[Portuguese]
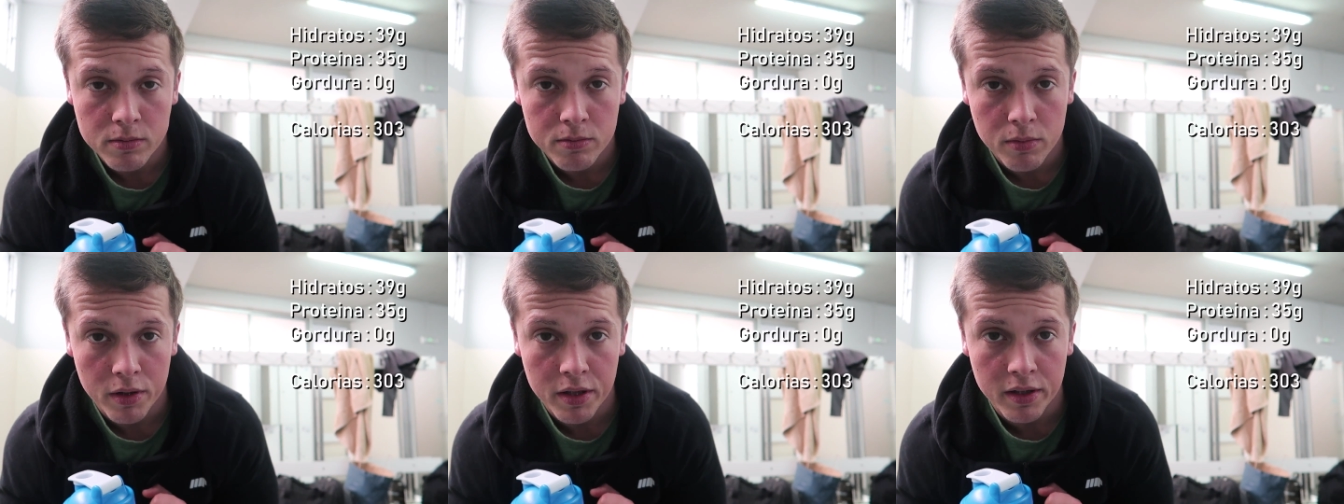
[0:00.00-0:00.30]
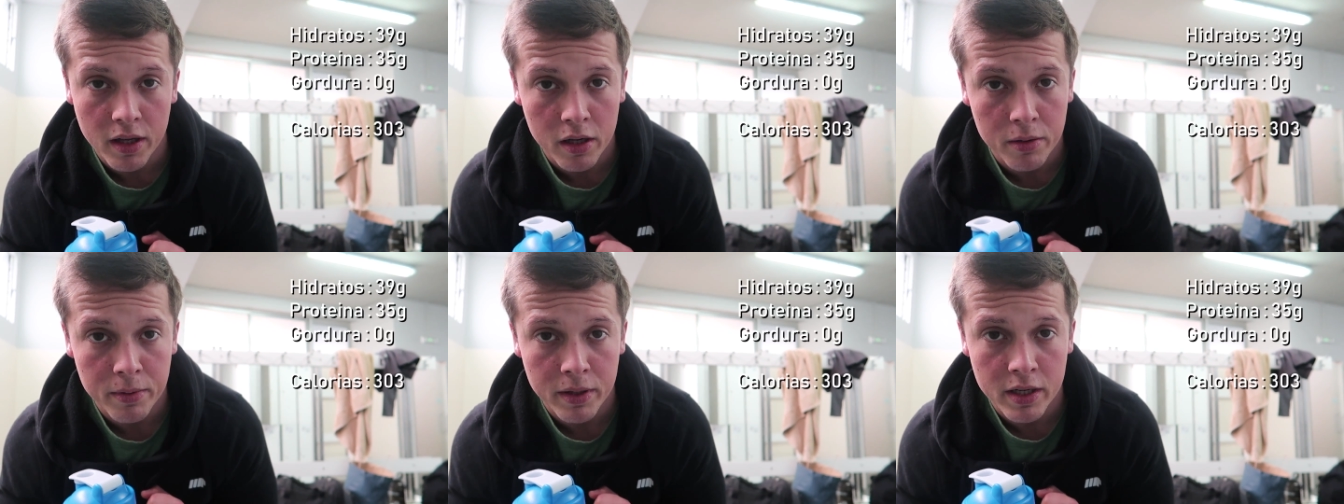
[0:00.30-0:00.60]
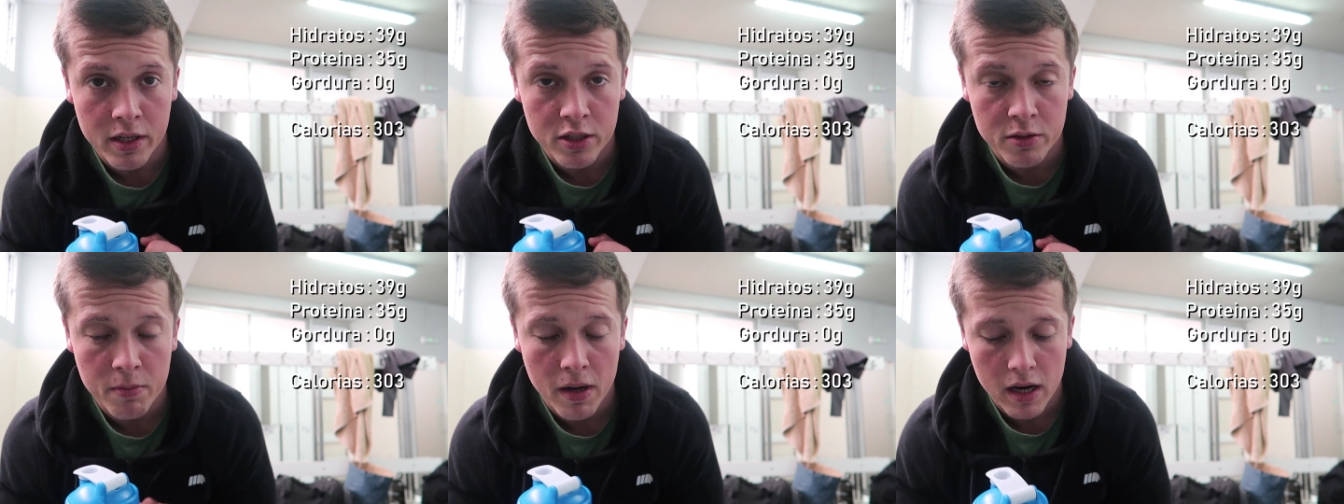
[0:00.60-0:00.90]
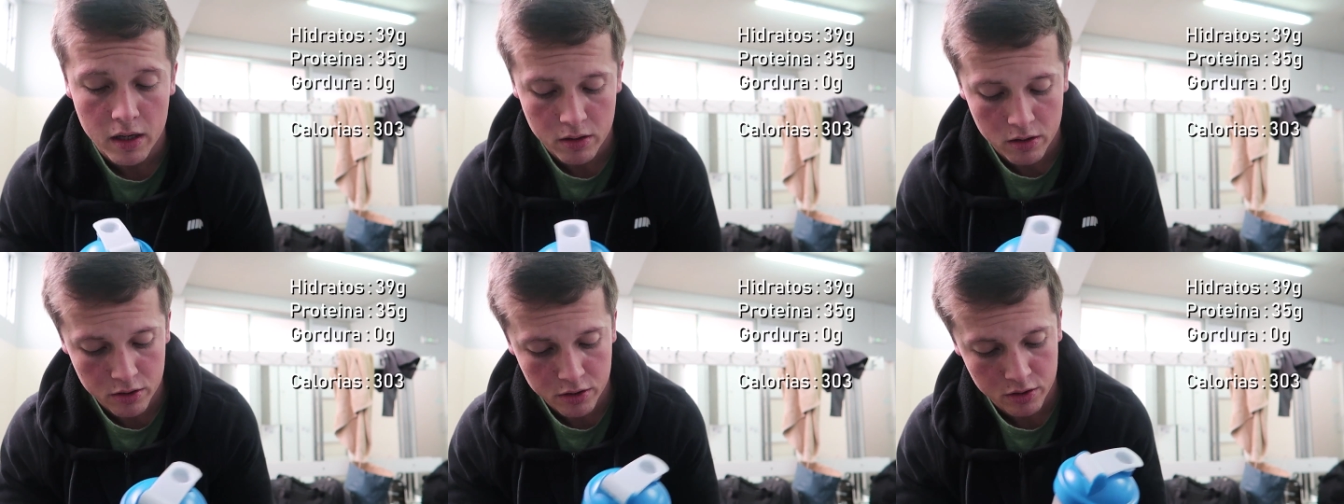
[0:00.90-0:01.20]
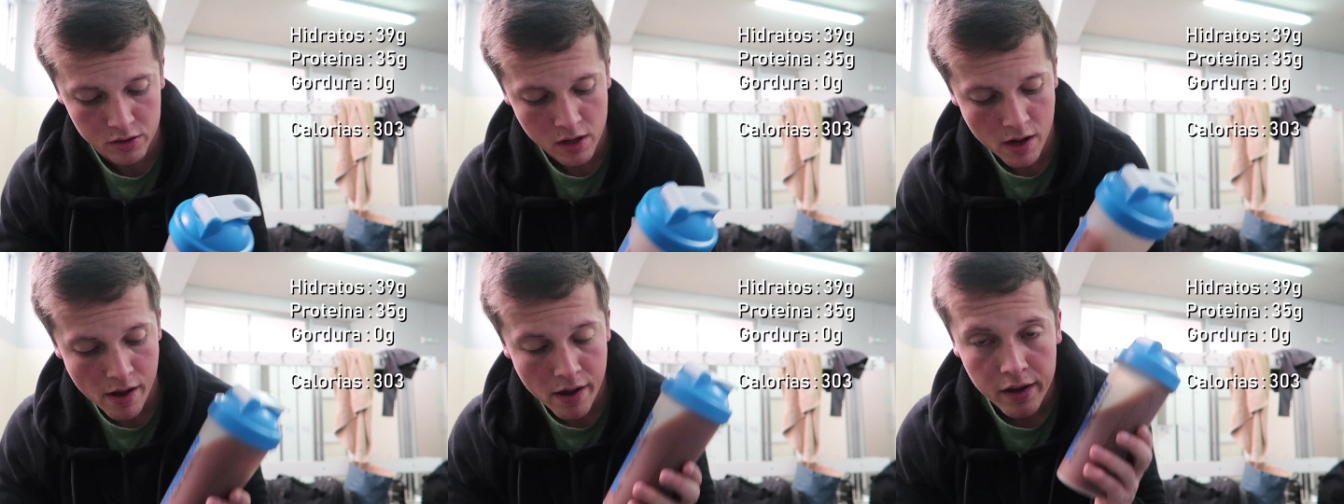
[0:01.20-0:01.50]
podem estar a ver aí as macros.
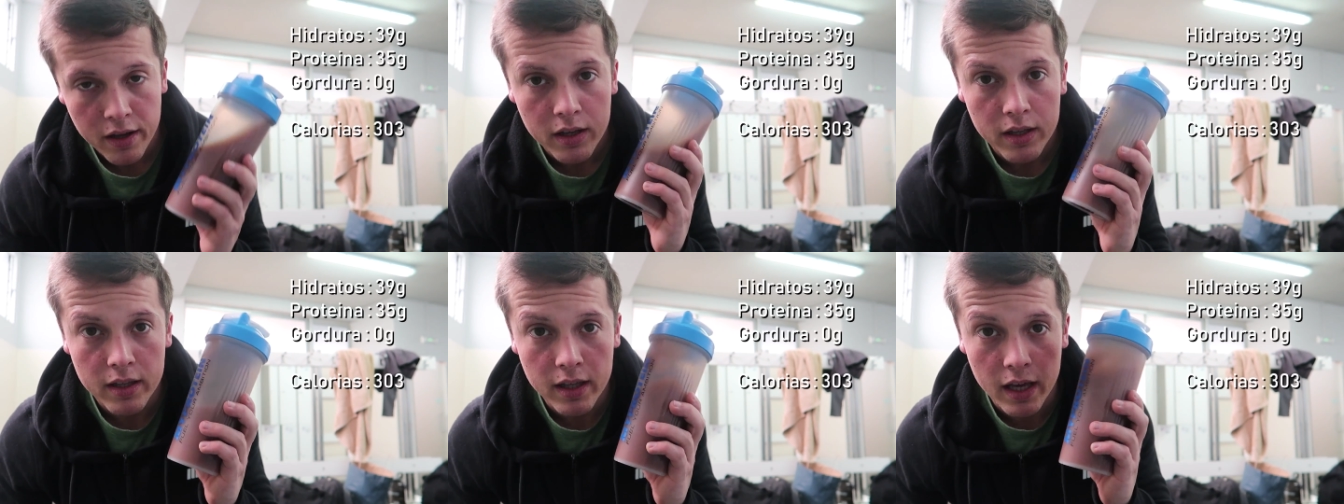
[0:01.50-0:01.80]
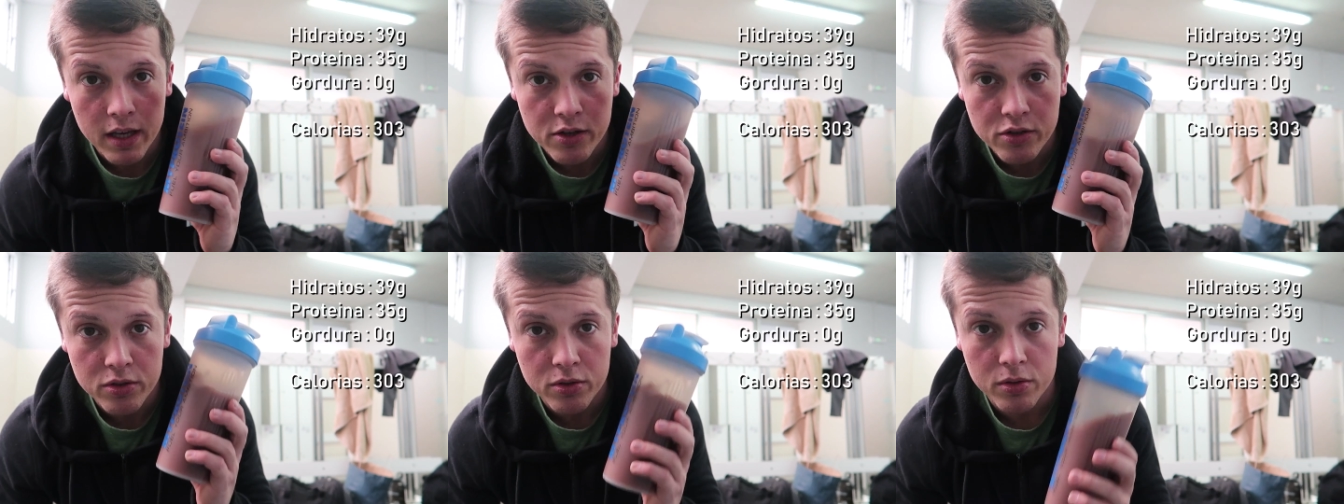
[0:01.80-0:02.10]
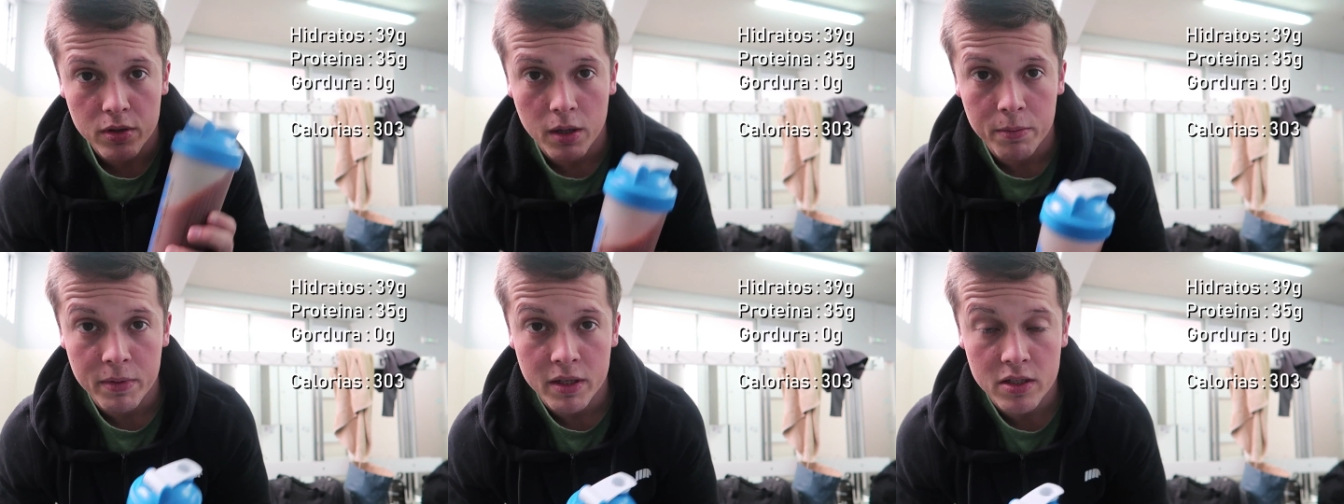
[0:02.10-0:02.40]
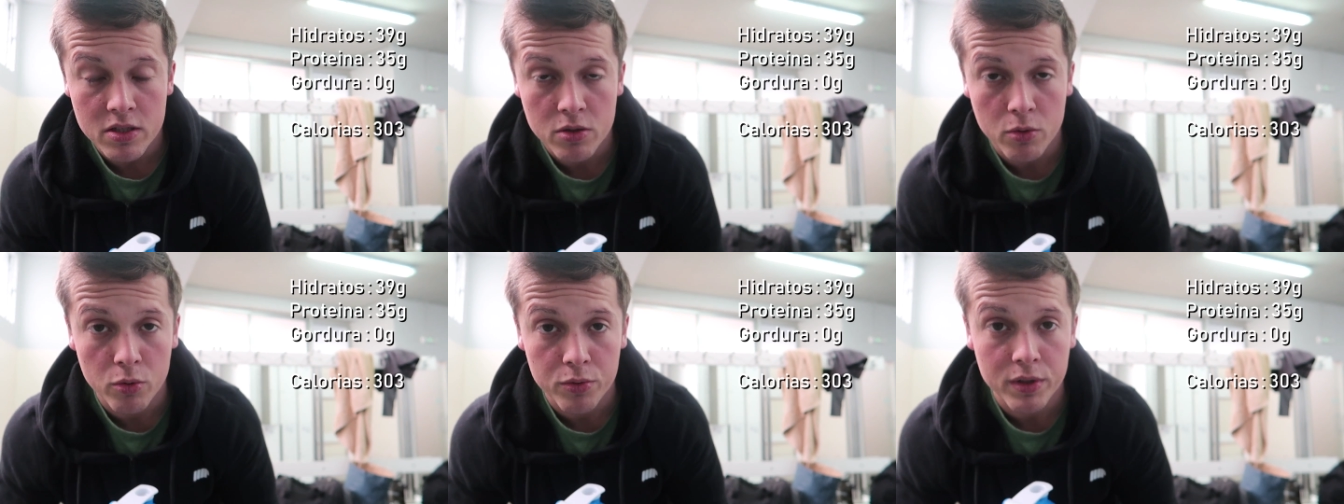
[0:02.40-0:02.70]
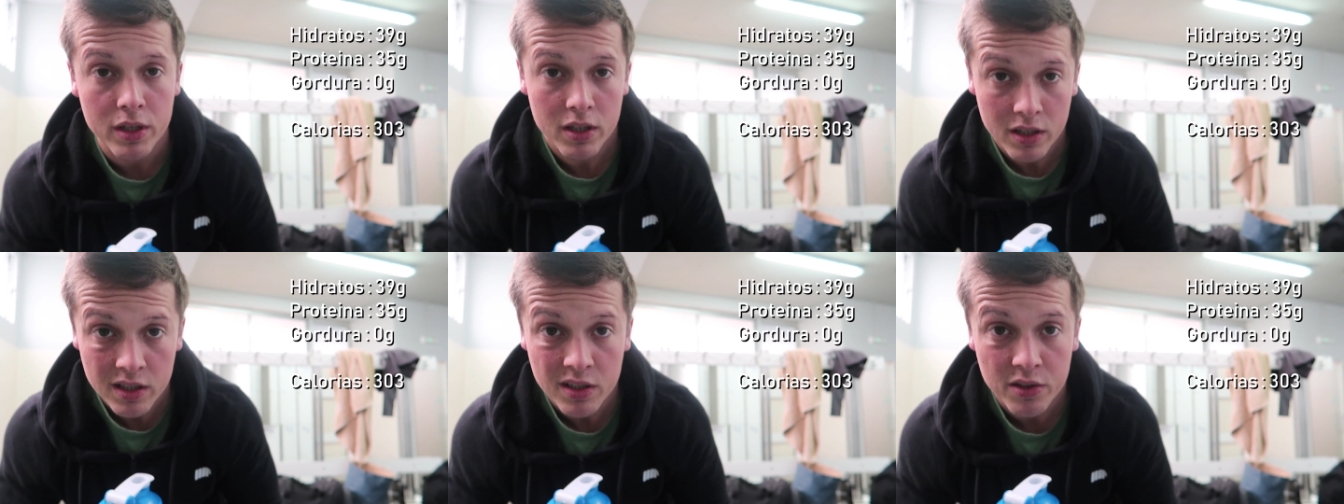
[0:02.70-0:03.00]
E é isto, a minha segunda